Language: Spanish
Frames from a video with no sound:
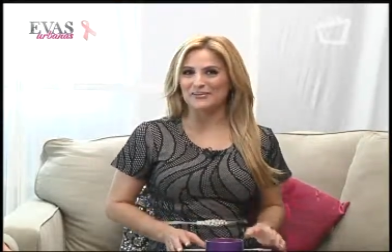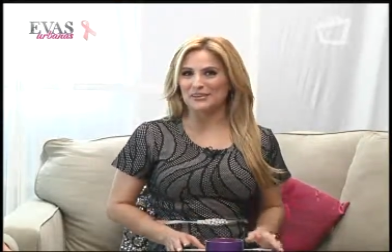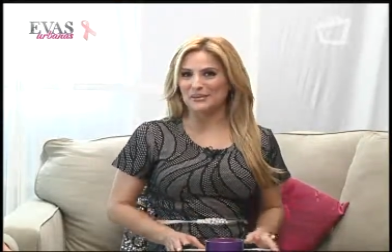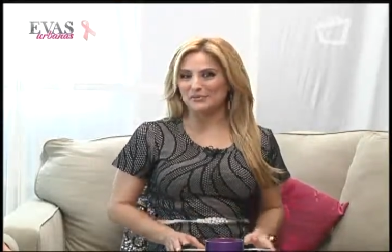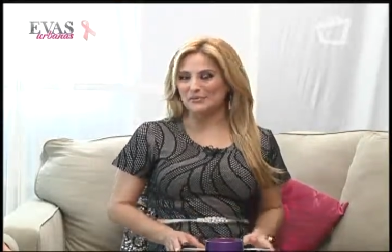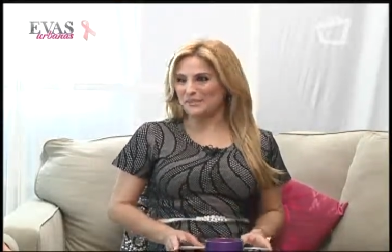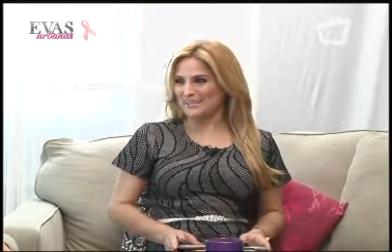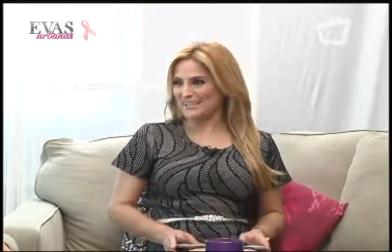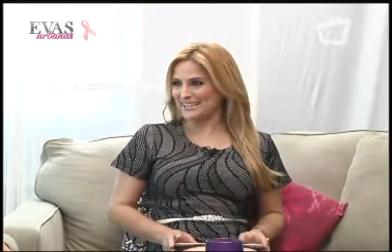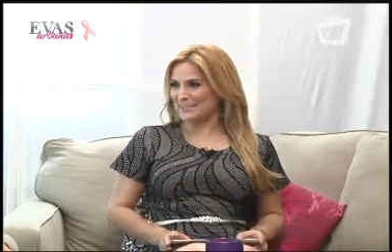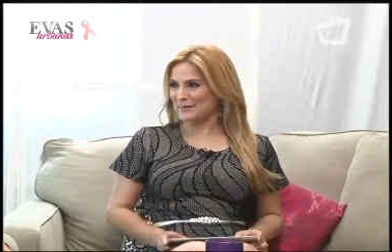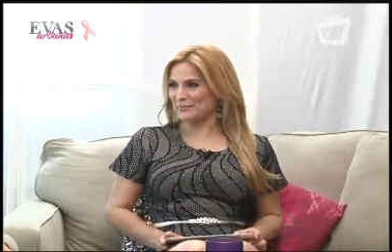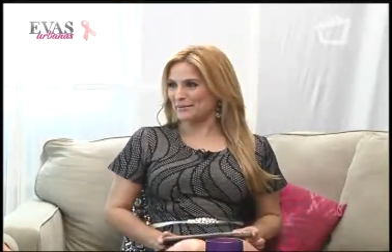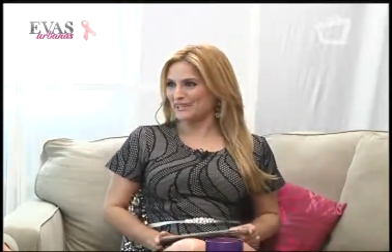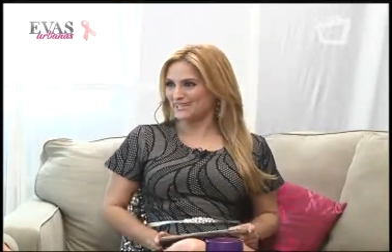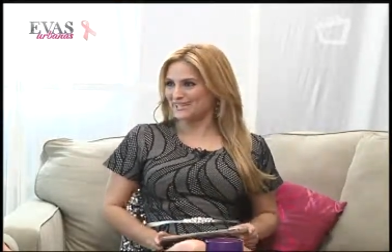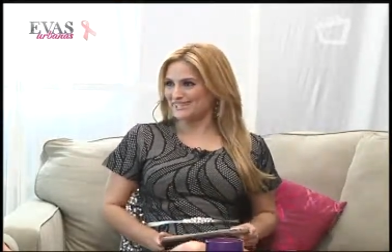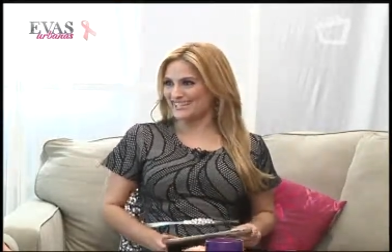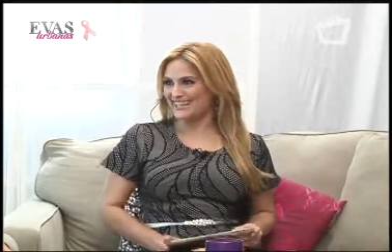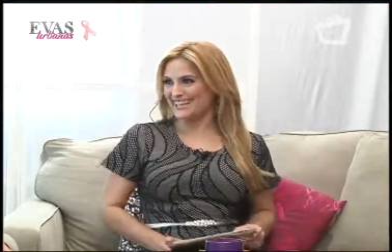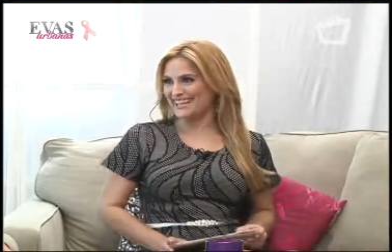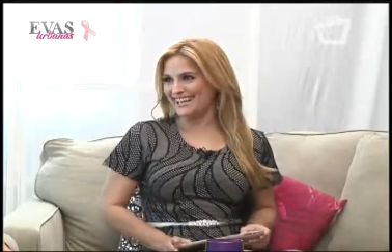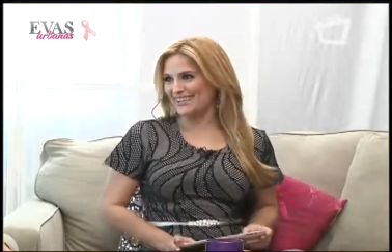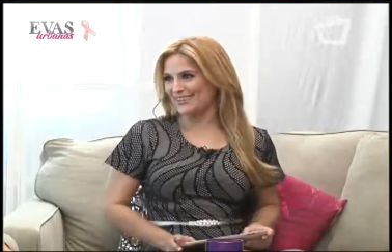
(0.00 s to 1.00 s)
Bienvenida
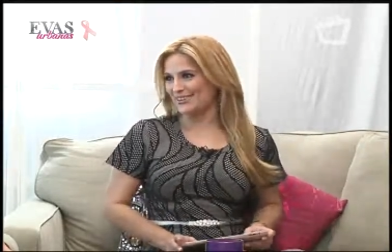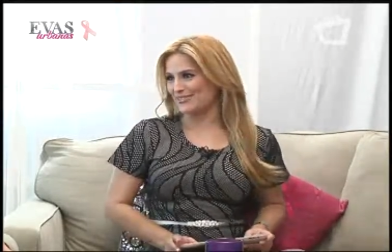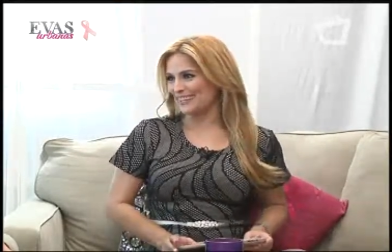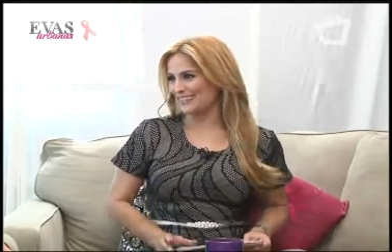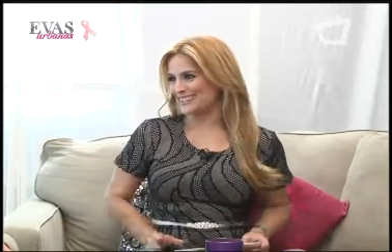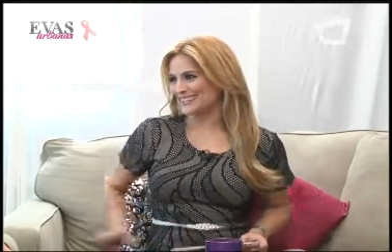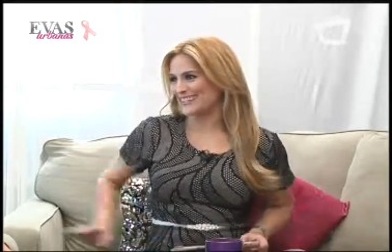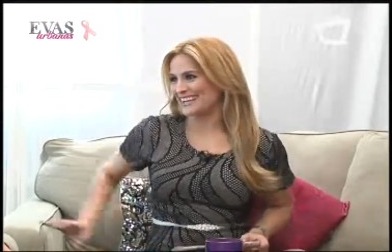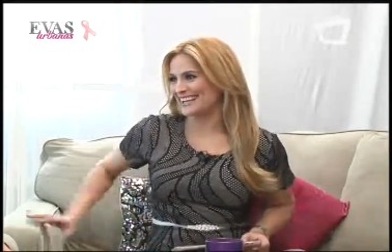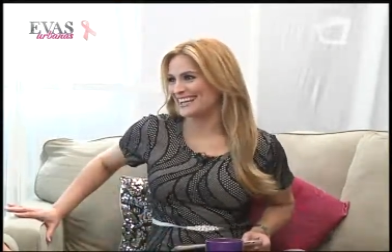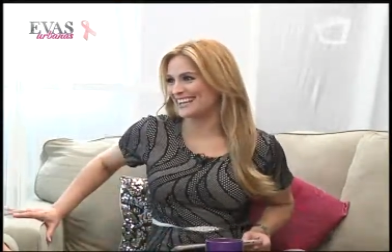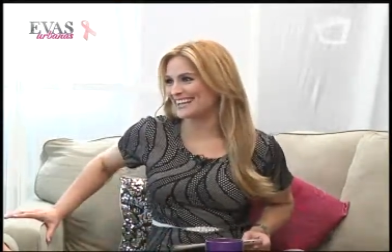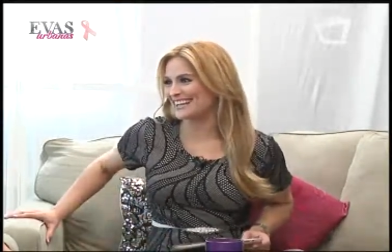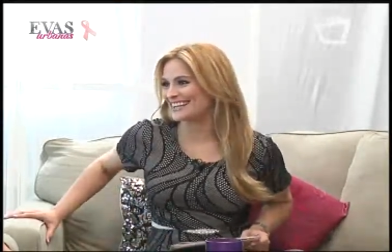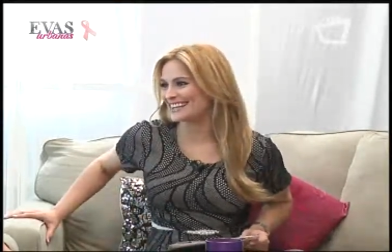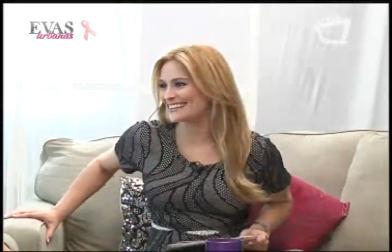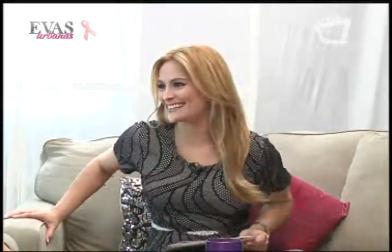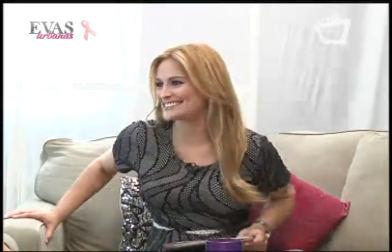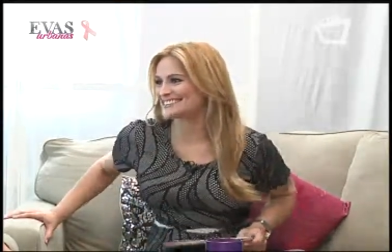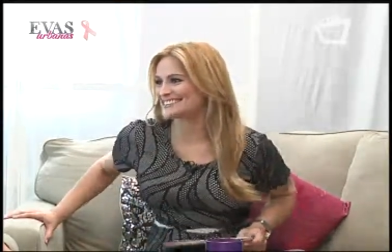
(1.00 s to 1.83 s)
Marisela, ¿cómo está?